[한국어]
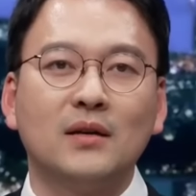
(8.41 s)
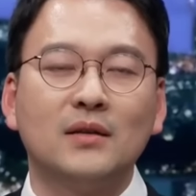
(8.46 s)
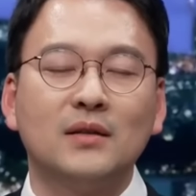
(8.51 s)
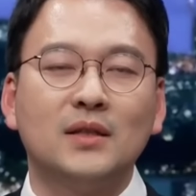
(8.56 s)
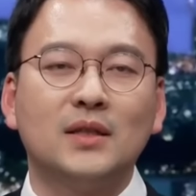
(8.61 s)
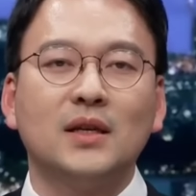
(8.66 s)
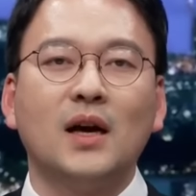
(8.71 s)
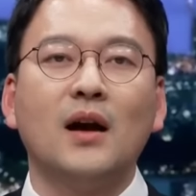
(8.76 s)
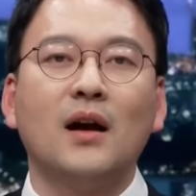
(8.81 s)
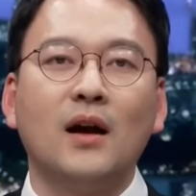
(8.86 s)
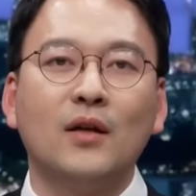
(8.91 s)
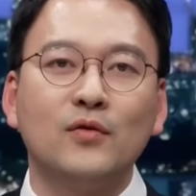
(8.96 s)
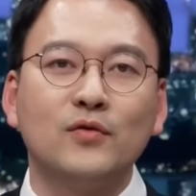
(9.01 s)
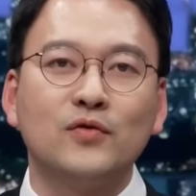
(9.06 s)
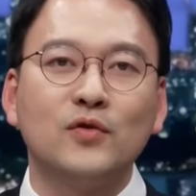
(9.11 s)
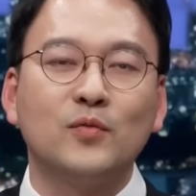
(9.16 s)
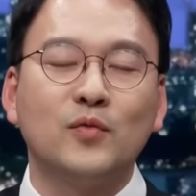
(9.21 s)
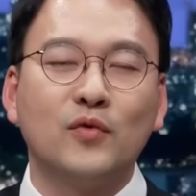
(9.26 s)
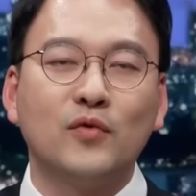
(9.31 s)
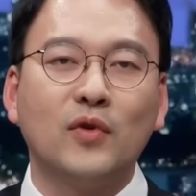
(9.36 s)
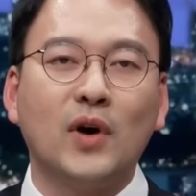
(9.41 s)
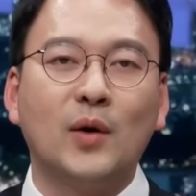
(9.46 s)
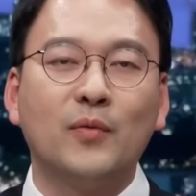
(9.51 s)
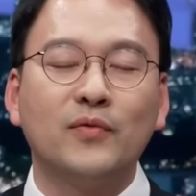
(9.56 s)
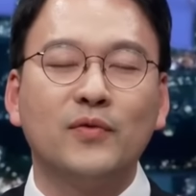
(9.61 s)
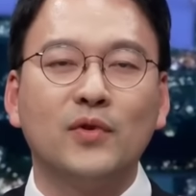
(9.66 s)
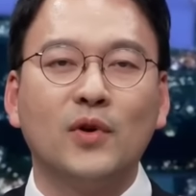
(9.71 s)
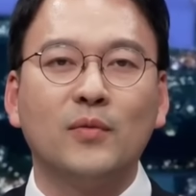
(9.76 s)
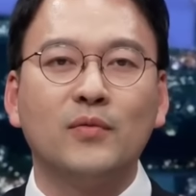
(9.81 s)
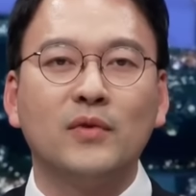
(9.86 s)
시간 가는 줄 모르고
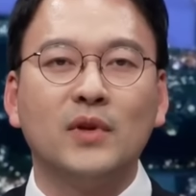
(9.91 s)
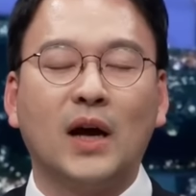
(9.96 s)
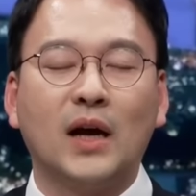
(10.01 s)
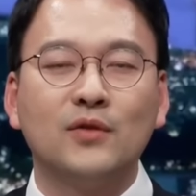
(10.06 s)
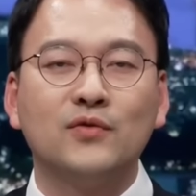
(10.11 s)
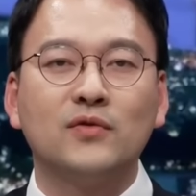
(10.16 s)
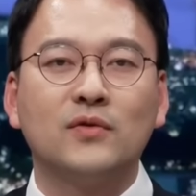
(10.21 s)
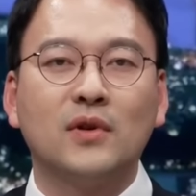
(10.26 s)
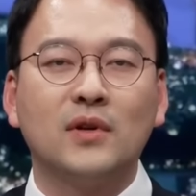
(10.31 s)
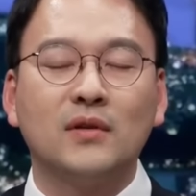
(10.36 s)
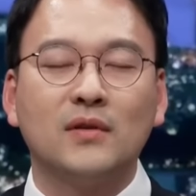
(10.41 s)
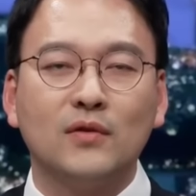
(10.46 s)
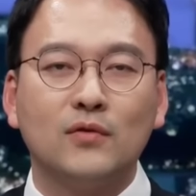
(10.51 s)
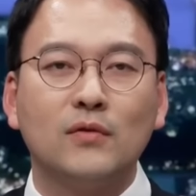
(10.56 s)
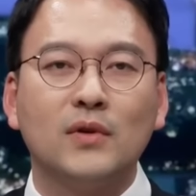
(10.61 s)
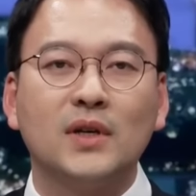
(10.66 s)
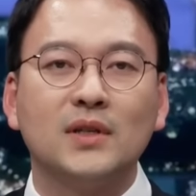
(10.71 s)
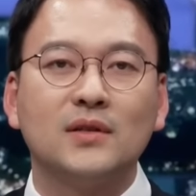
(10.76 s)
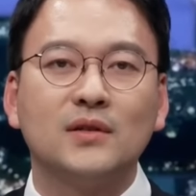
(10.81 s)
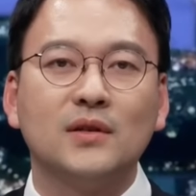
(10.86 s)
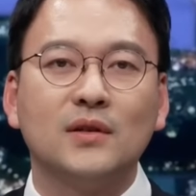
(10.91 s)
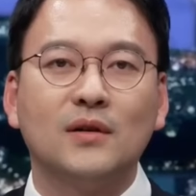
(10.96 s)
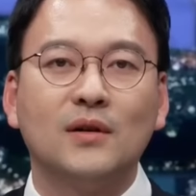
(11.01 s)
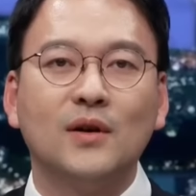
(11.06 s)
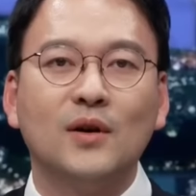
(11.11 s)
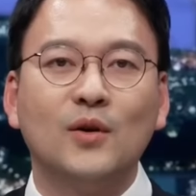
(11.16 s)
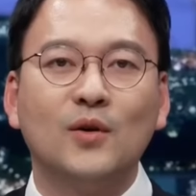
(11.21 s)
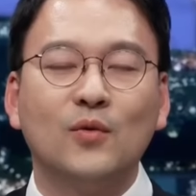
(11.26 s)
아무튼 여러분들 안주거리 뜯고 계시죠?